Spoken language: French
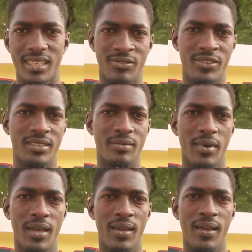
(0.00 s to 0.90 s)
en
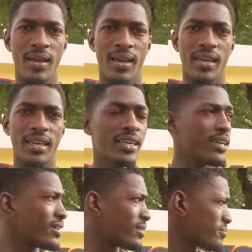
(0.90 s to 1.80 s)
fait.
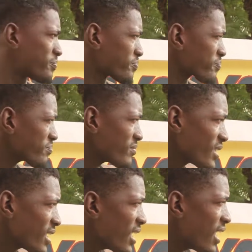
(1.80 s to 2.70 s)
Et
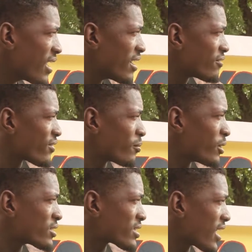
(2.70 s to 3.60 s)

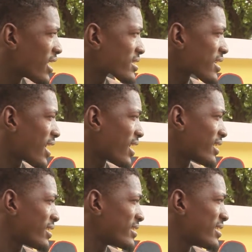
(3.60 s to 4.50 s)
vraiment ça,
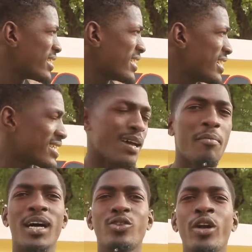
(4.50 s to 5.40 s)
ça,
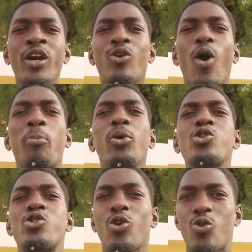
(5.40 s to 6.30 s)
m'a donné encore
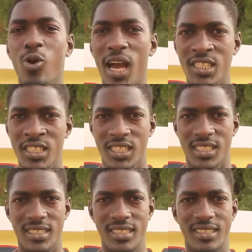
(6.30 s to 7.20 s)
plus de courage
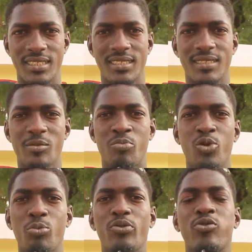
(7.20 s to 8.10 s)

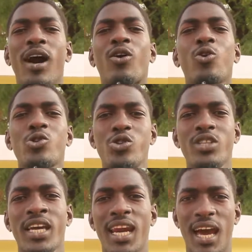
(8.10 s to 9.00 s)
pour pouvoir
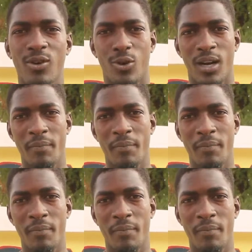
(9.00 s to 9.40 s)
continuer l'art quoi.